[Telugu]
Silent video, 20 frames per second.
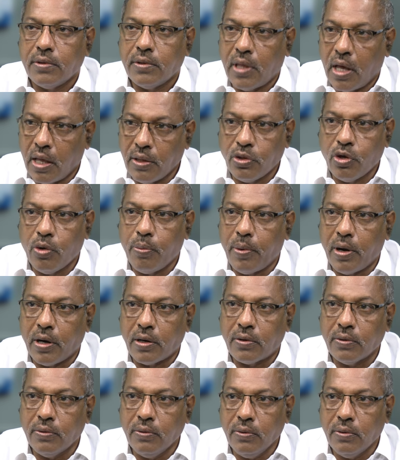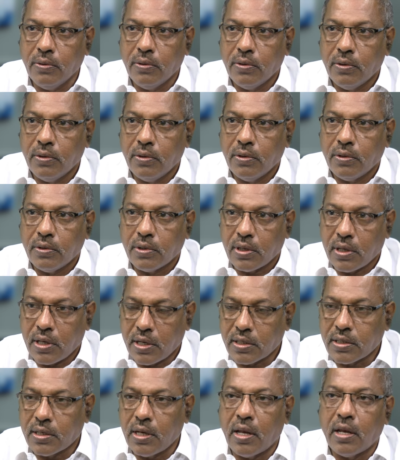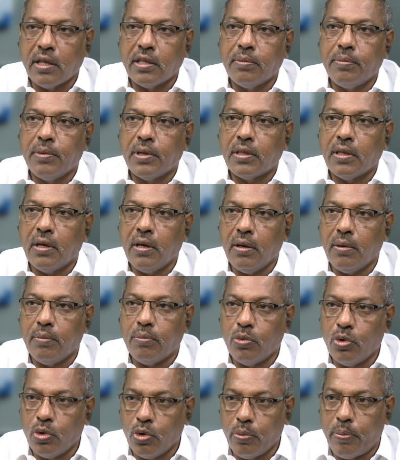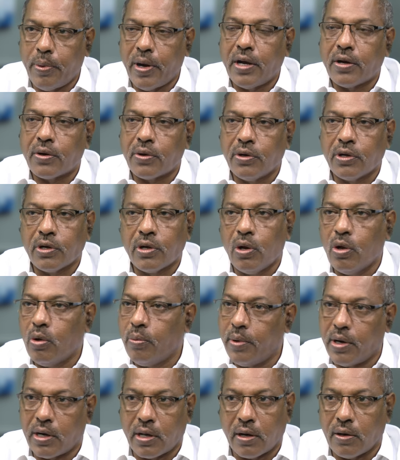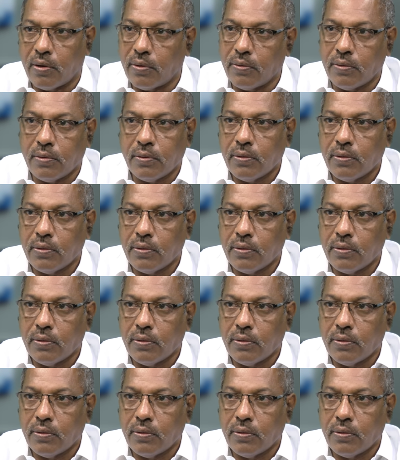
దాంతోపాటు కృష్ణానది మీద మూడు పాయింట్ రెండు కిలోమీటర్లు